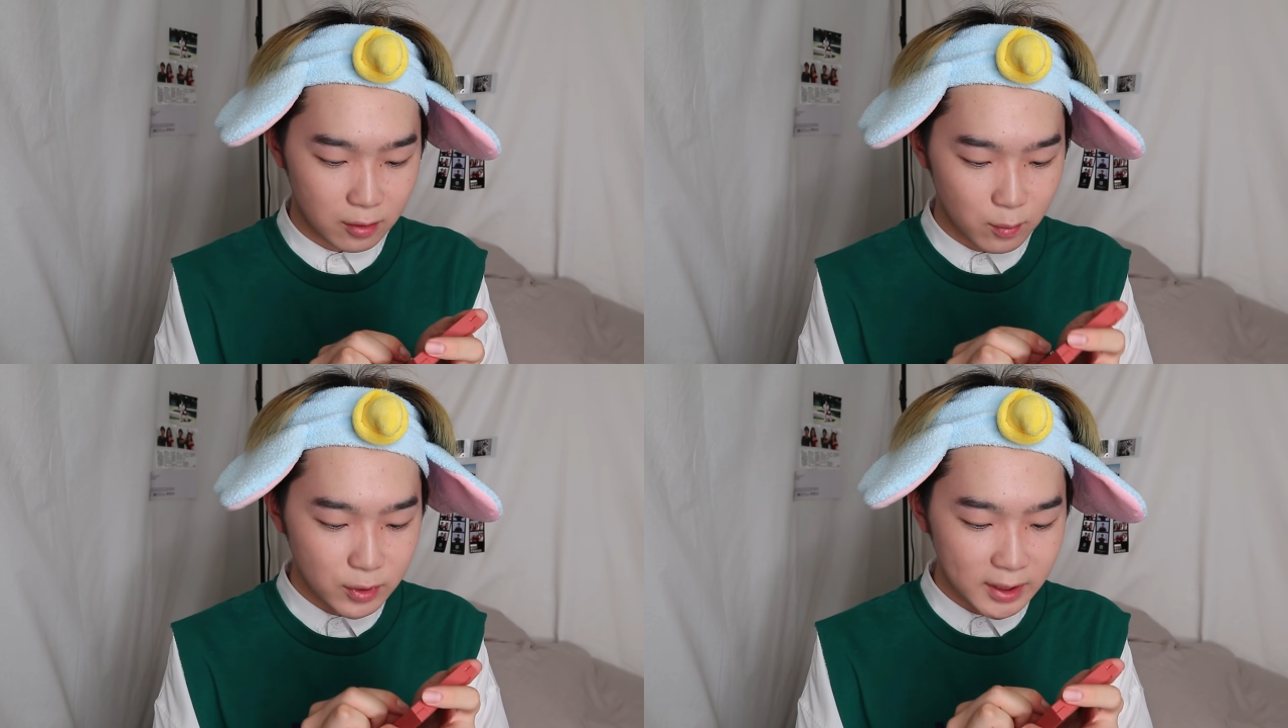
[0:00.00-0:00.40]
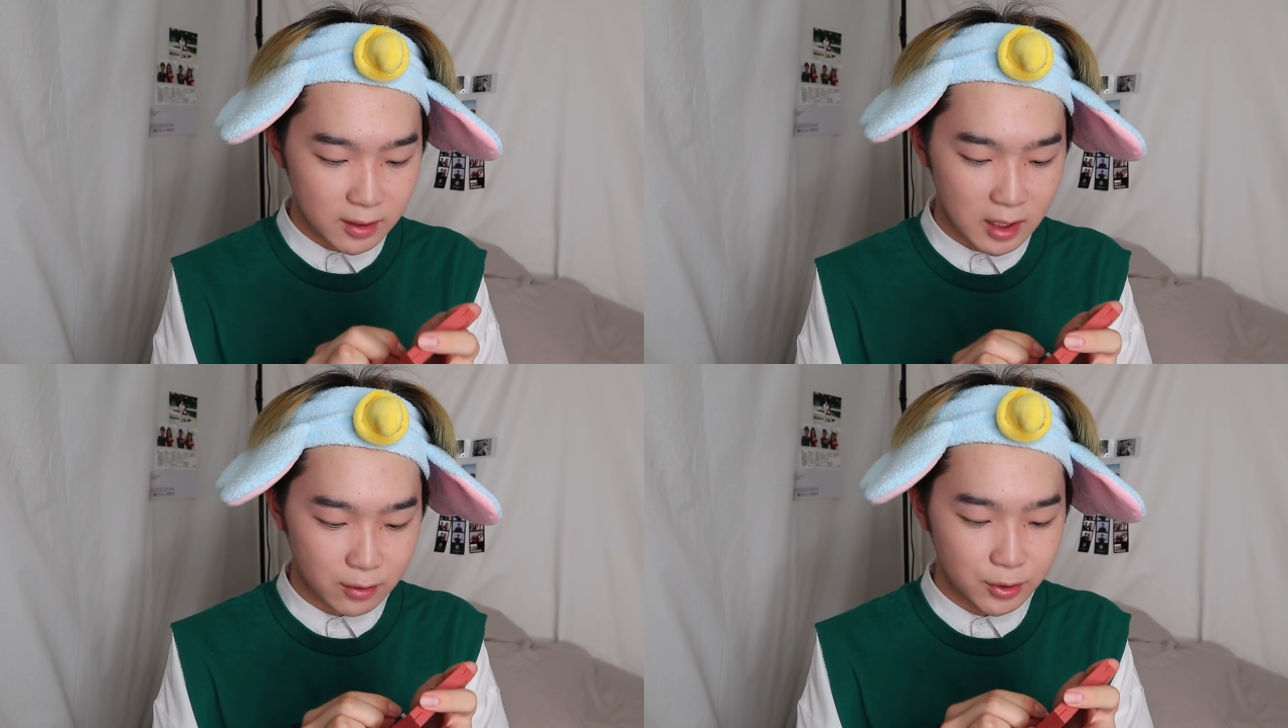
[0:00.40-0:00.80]
持って
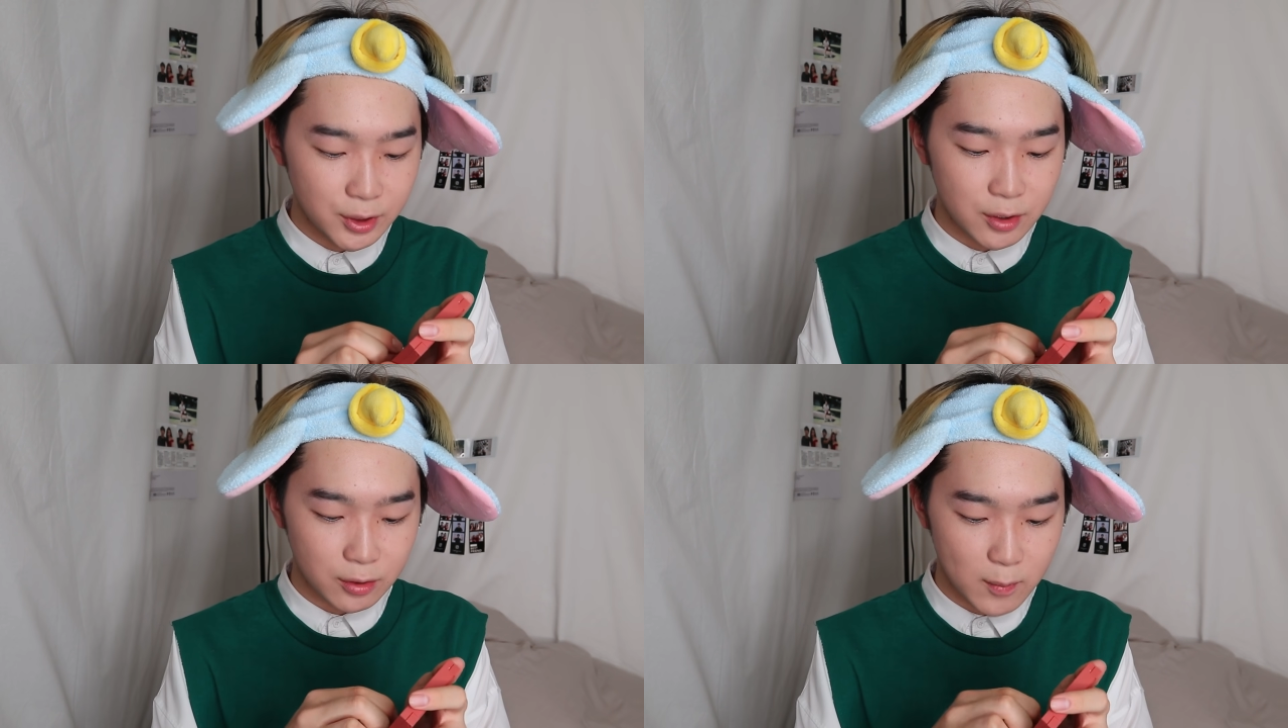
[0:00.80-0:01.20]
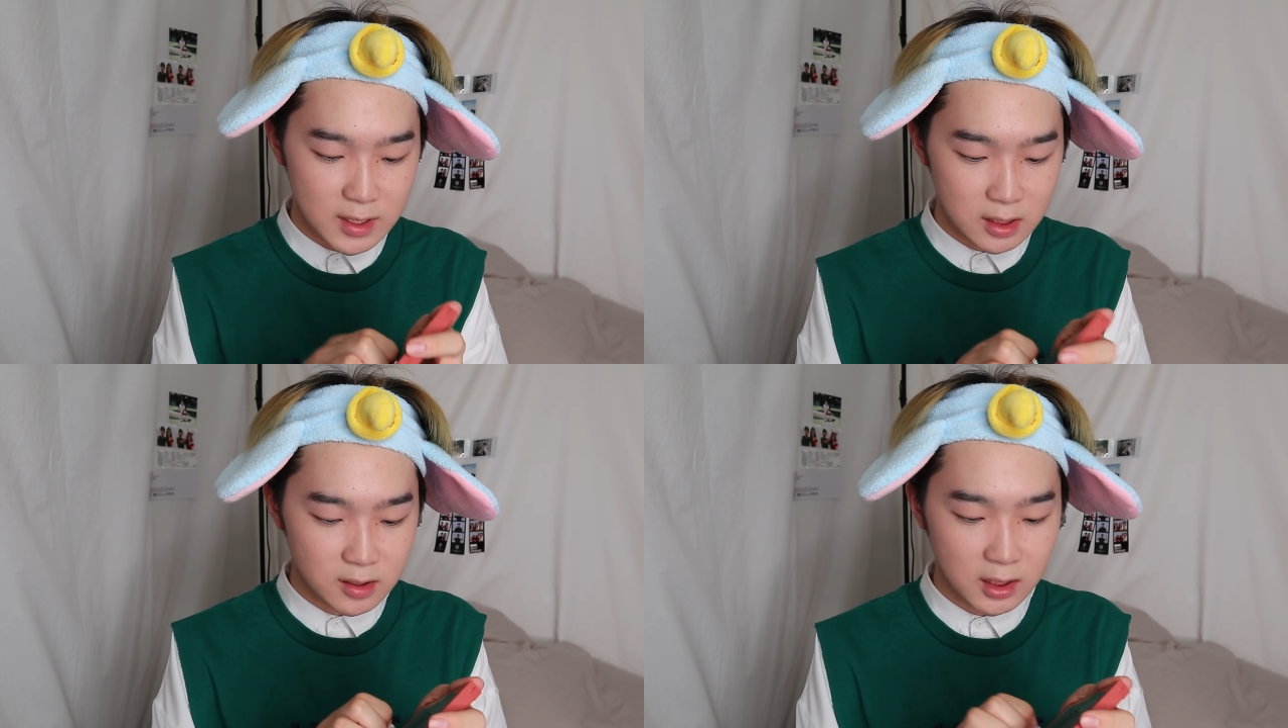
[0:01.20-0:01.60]
るクリオのめ
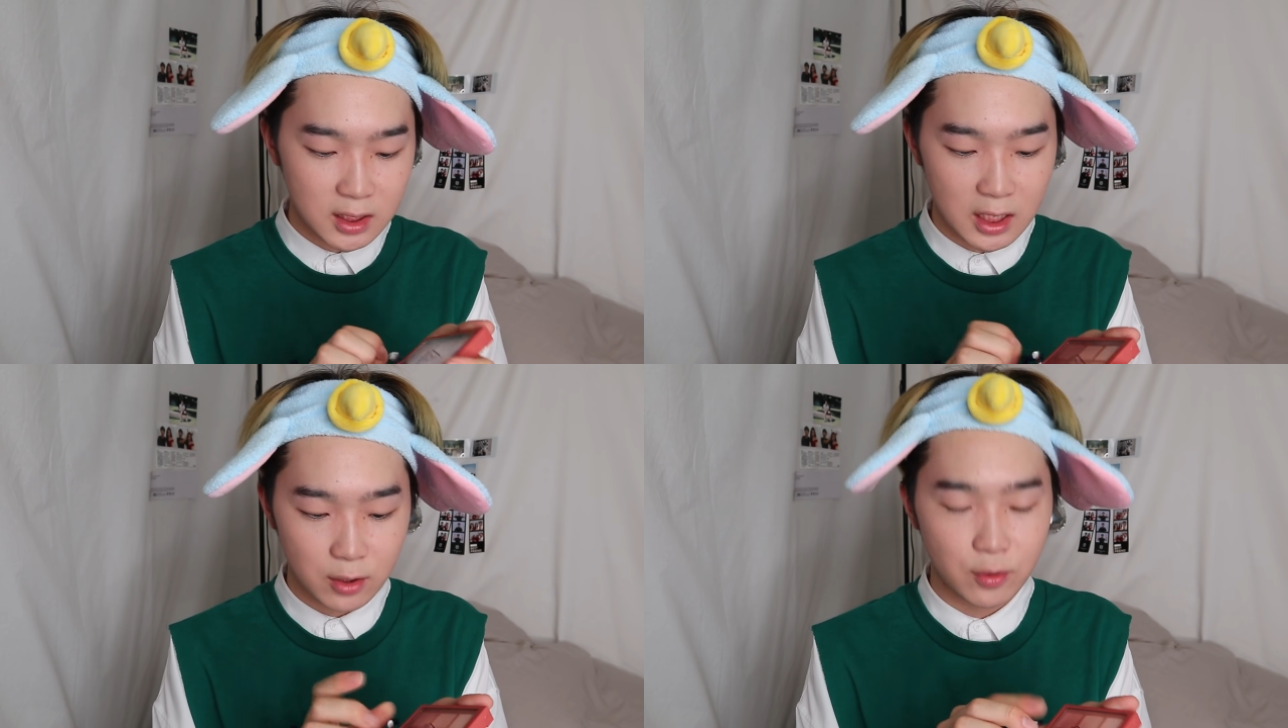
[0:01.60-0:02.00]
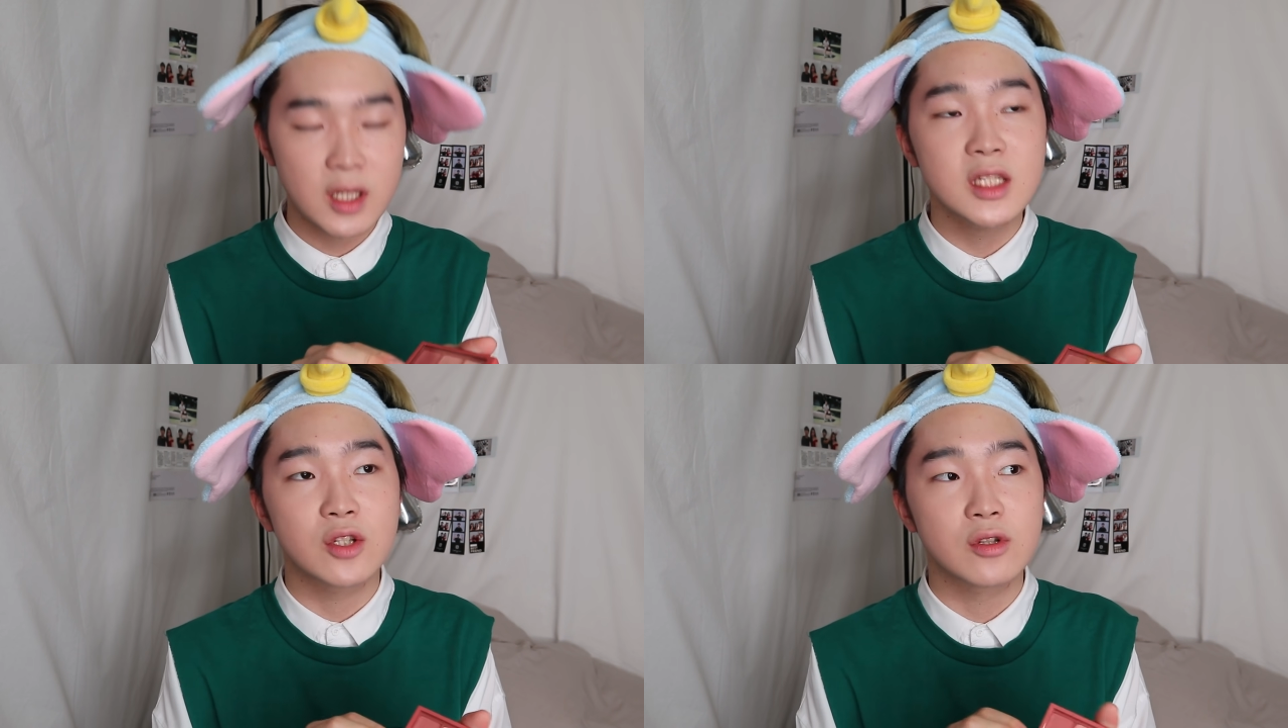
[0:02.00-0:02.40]
ちゃくちゃいい
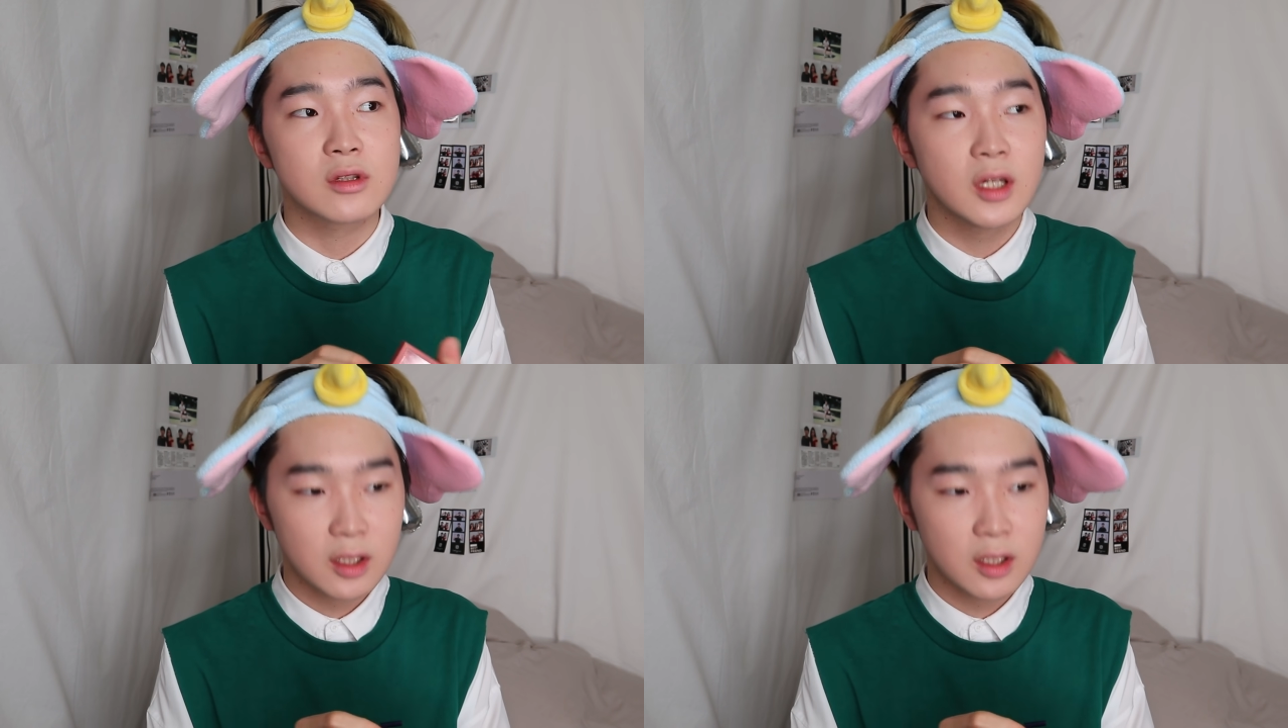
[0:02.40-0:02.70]
オレンジの、